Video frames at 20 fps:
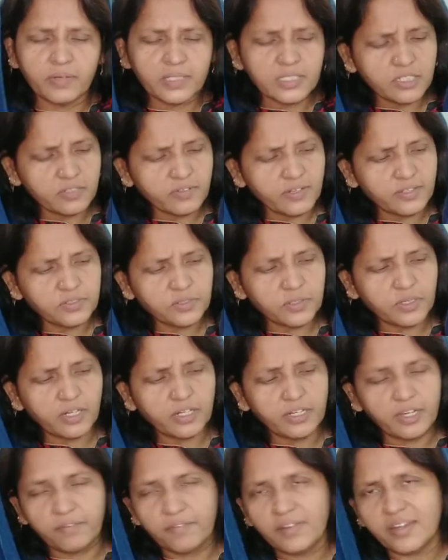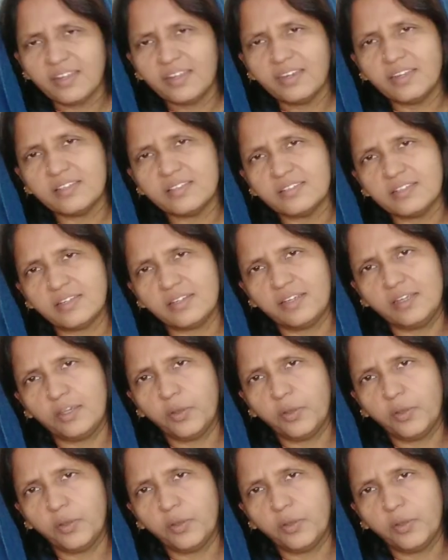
మధ్య వయస్కురాలు ఎవరైనా సరే